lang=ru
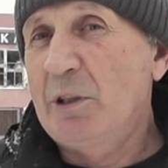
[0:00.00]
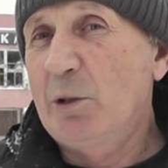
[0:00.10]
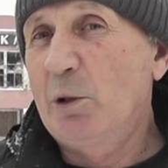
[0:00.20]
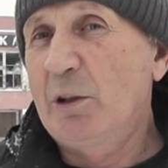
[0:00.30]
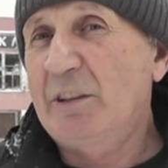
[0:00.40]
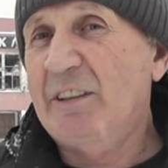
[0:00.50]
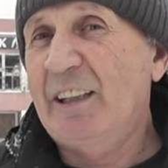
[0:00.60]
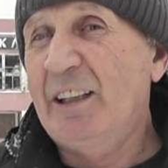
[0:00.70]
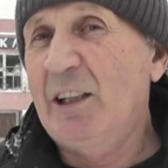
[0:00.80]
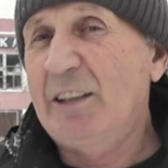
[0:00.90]
Но
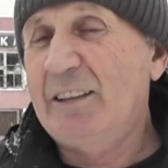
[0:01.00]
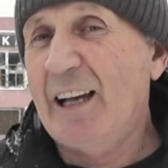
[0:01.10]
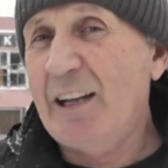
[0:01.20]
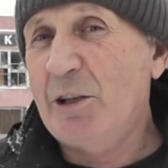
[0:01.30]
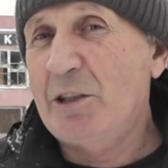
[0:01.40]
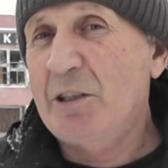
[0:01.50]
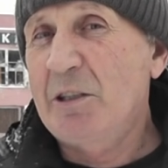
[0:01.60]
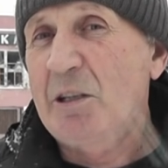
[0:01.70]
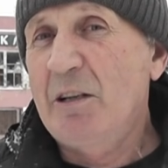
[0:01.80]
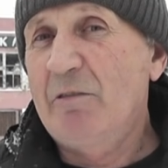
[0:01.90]
за, за ночь
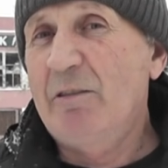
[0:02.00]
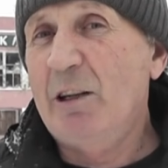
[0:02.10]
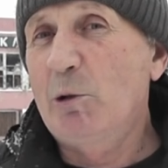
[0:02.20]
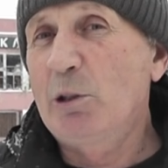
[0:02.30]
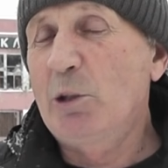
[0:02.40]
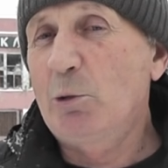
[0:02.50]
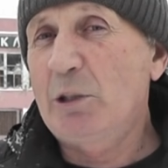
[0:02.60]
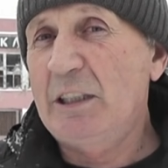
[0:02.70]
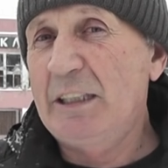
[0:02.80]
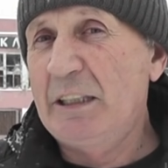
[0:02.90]
вагоны
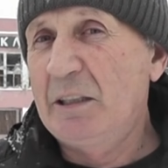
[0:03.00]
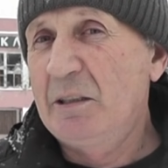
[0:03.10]
ушли,